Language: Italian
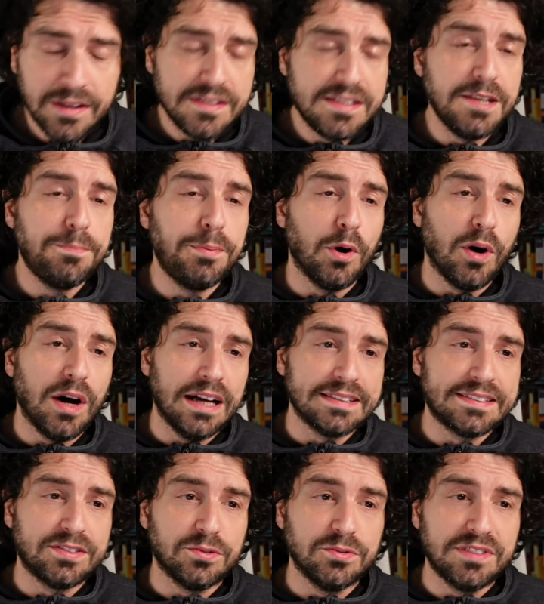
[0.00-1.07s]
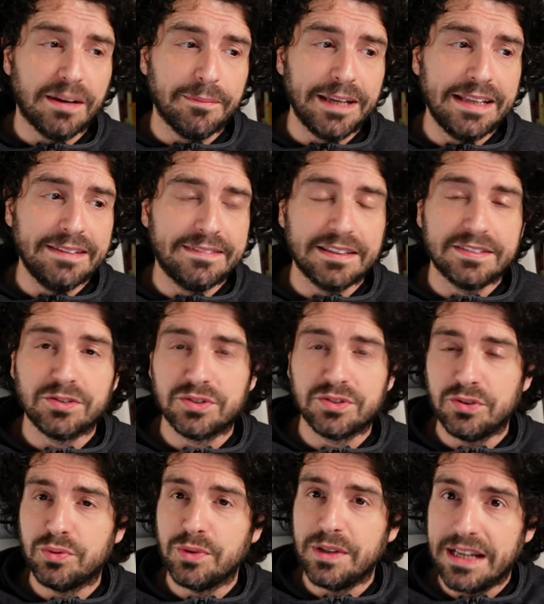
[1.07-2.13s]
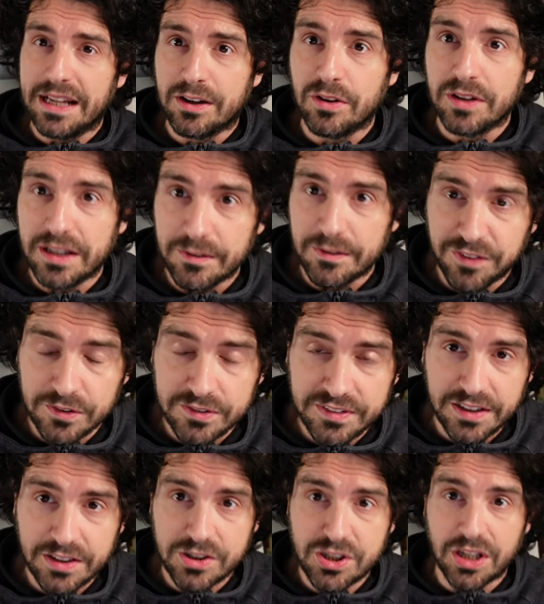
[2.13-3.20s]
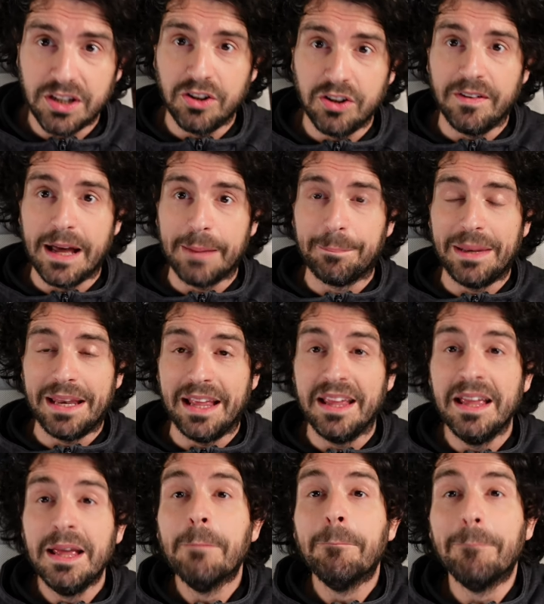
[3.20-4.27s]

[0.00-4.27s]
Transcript: si può assolutamente sostituire con eh, fonti di energia rinnovabili,